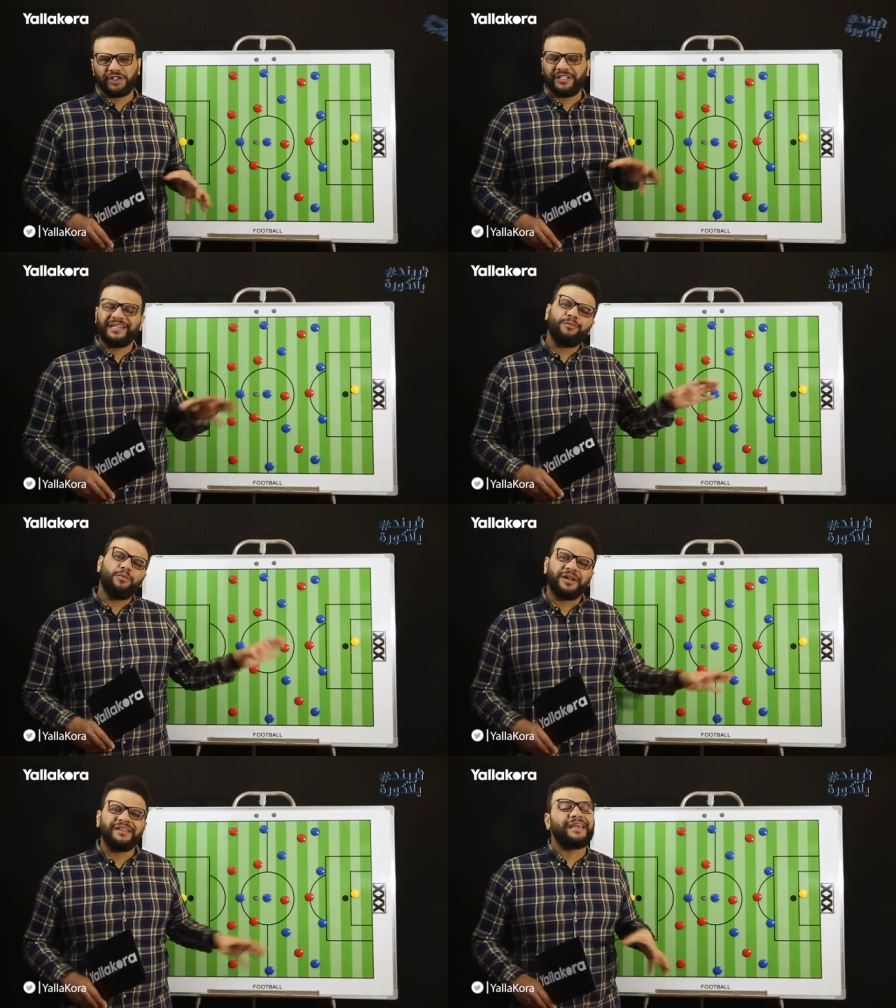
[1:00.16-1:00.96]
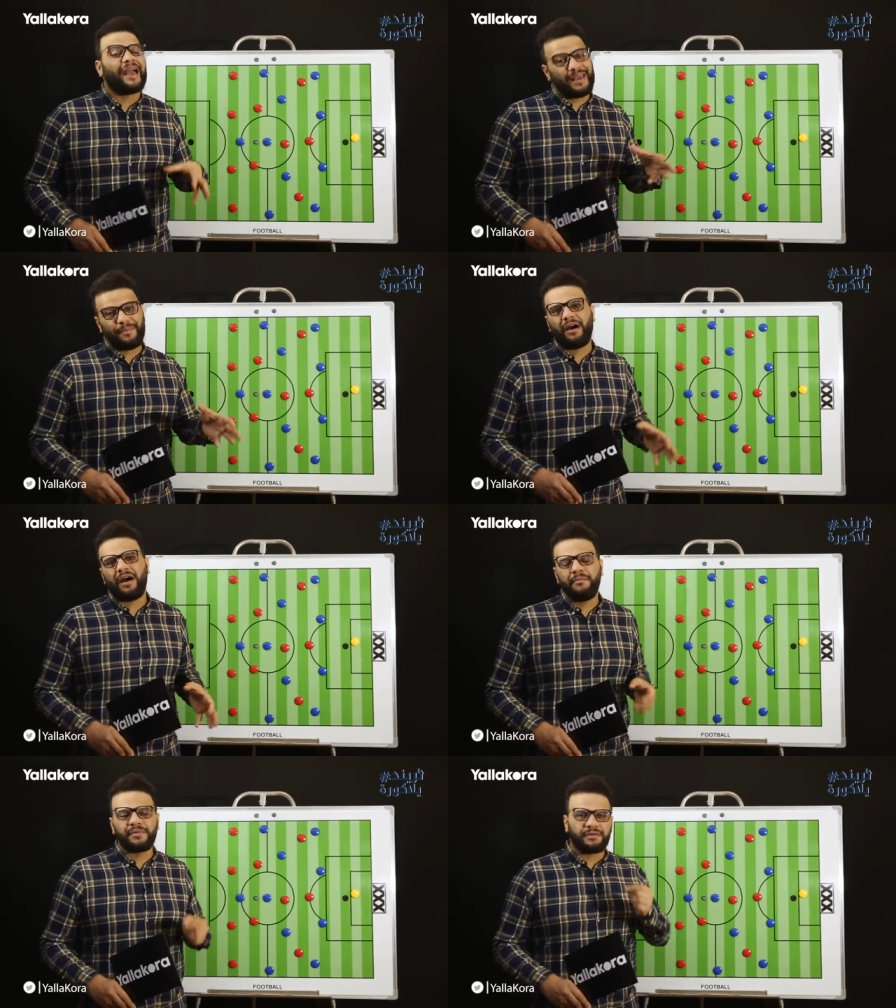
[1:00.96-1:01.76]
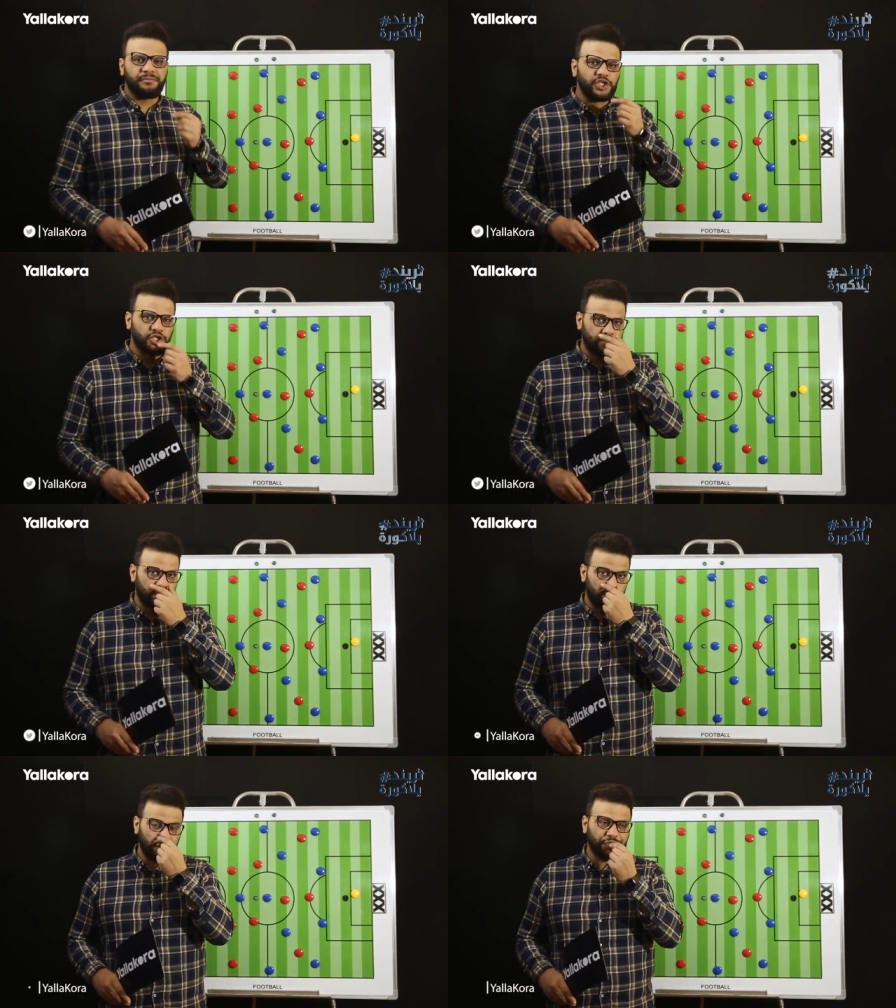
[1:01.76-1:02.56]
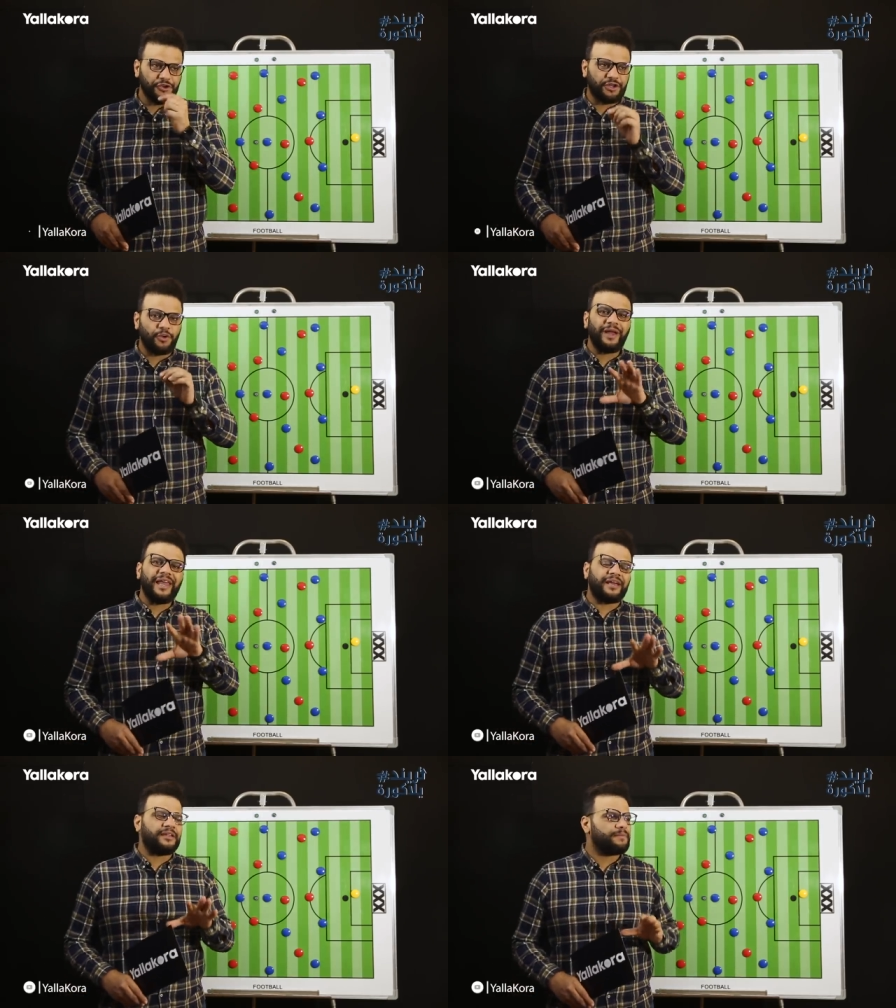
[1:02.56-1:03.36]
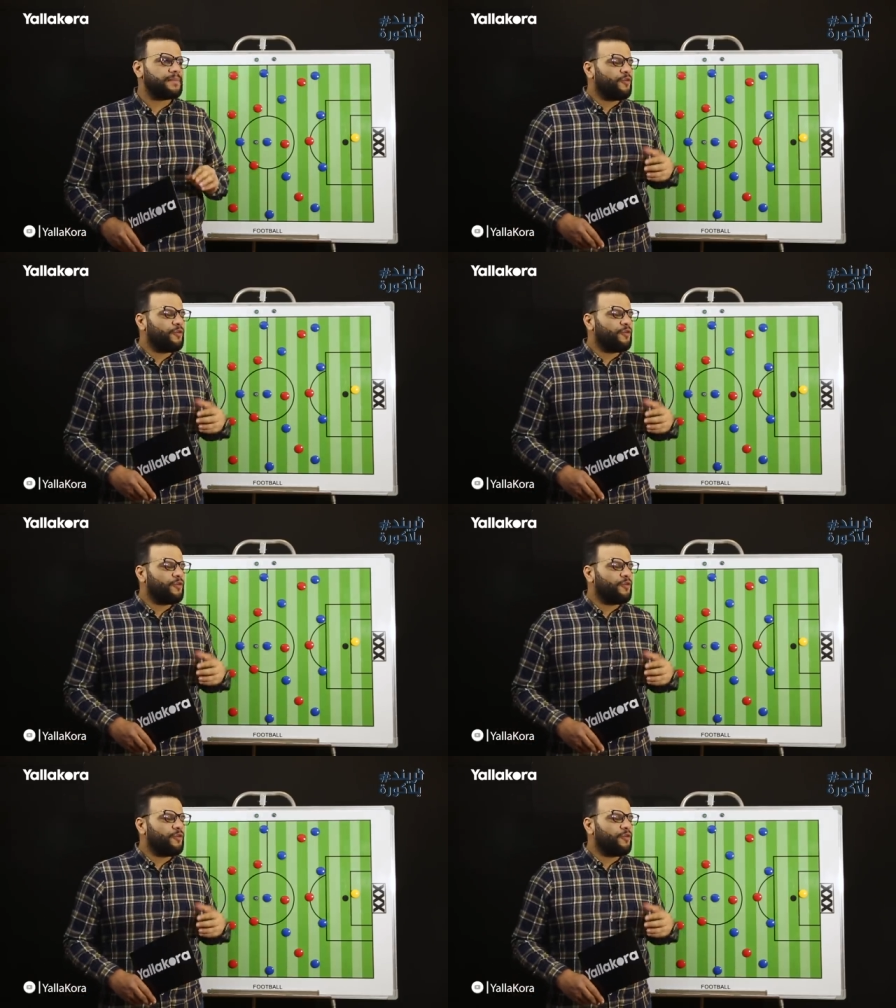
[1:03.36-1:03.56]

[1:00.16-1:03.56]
عشان تلعب المباراه دي هيبقى امر مش منطقي ولكن